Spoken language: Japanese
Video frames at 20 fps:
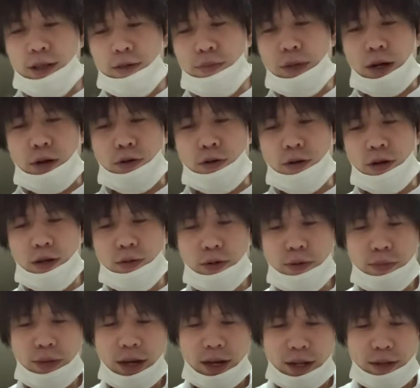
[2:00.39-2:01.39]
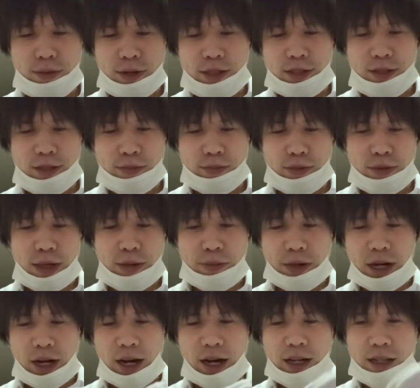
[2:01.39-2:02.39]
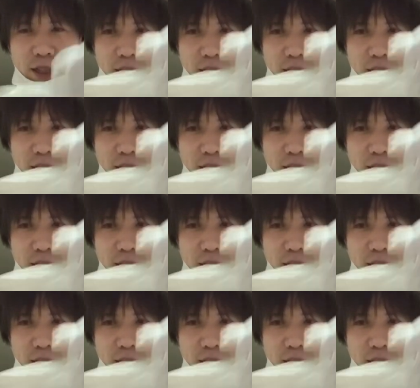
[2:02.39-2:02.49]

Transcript: まあこれもまあれ別にまあ